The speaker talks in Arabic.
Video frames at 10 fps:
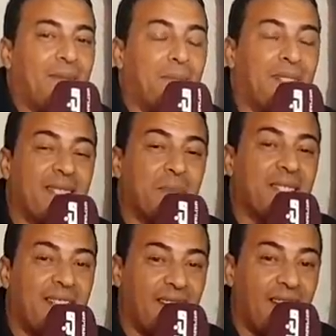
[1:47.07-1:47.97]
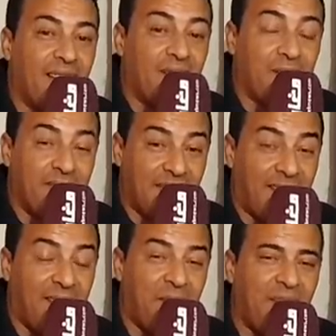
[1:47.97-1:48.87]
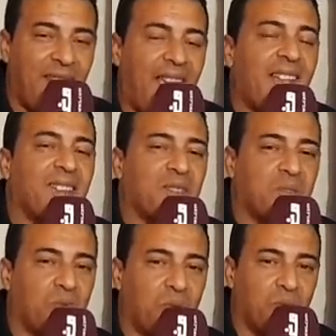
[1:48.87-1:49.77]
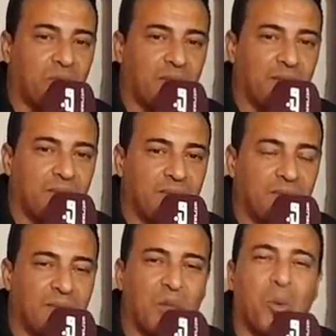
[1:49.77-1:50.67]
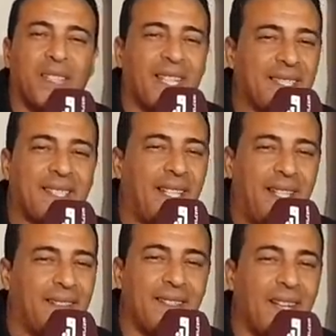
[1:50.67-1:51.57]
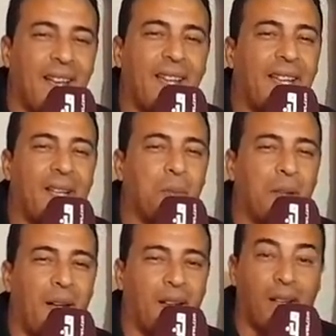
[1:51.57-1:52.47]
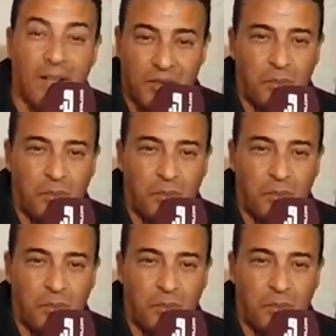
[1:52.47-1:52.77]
منزل مسكينة اللي ساكنة فيه آيل السقوط الوضع الصحي ديالها كيعلم بها الله